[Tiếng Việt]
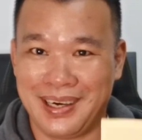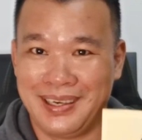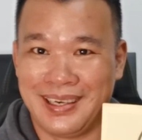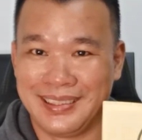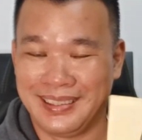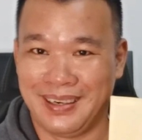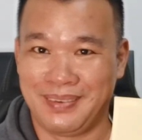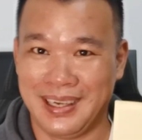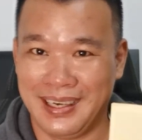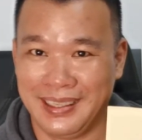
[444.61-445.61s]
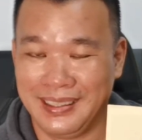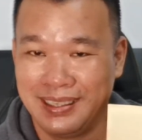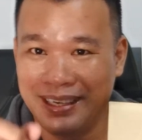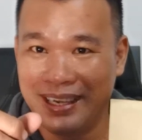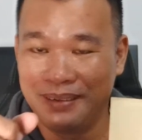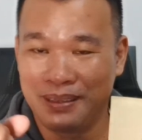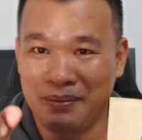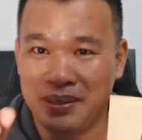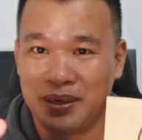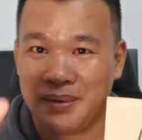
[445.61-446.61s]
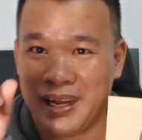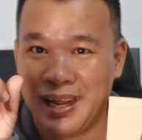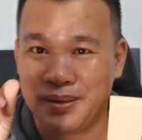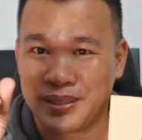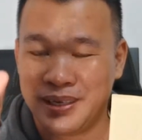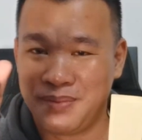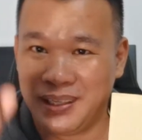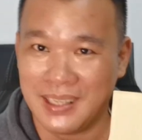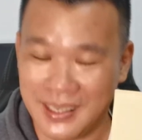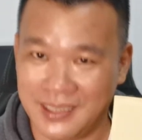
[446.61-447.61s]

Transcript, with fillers: rơi trường hợp này là những cái em trong cái nhóm là LGBT